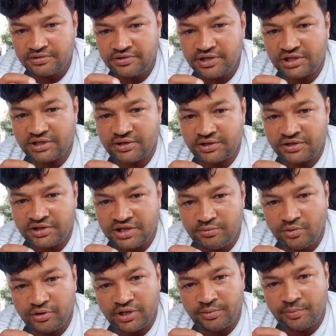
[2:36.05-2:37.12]
ज्यादा ये टंकी
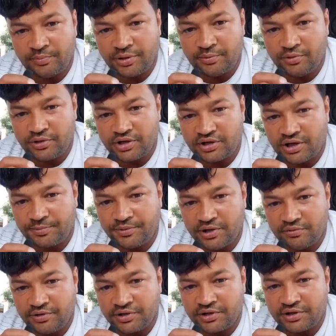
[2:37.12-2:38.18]
भी हो गई बम्पर भी हो गया काफ़ी
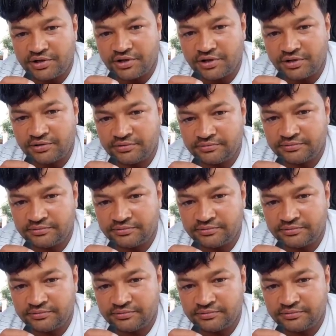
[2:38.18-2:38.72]
हैवी टंकी है